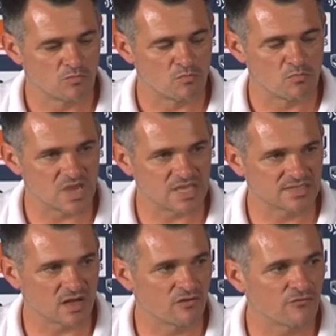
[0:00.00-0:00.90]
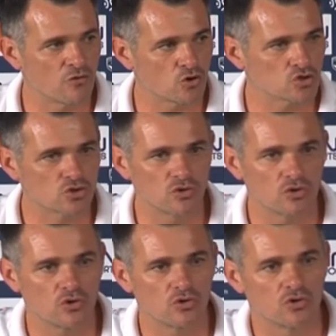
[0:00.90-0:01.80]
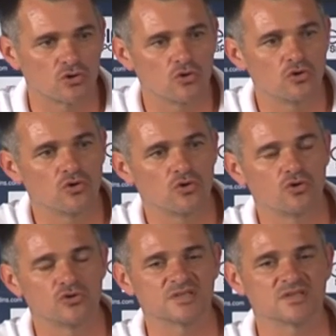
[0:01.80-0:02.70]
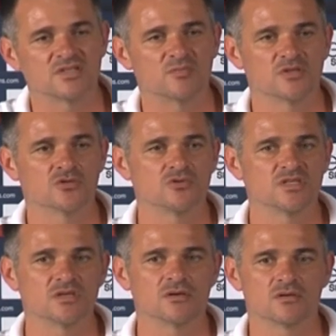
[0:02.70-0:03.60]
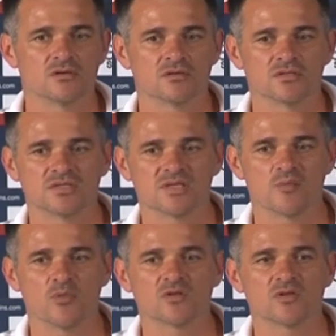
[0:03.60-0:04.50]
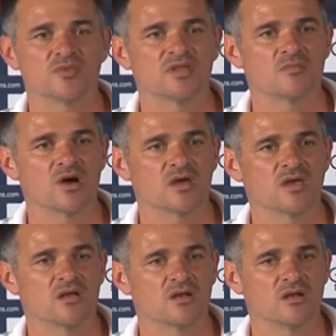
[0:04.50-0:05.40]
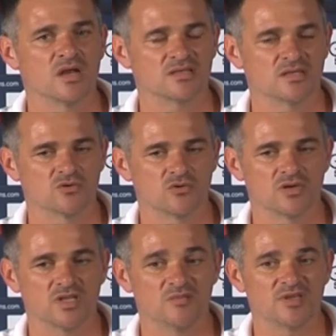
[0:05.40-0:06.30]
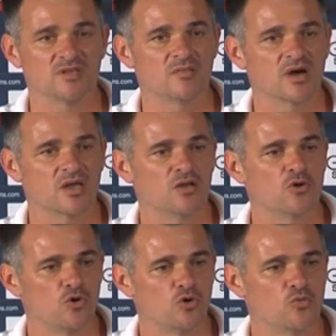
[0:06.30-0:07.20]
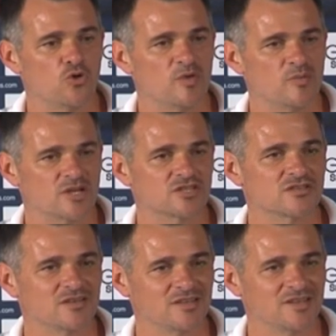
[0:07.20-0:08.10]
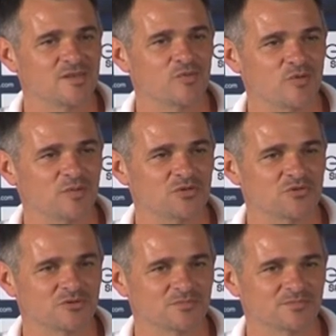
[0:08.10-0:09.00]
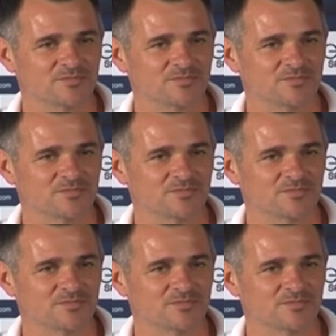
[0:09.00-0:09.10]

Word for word: mais ça renforce le, sentiment de se dire c'est important de bien démarrer la saison et de bien démarrer le premier match dès les premières minutes.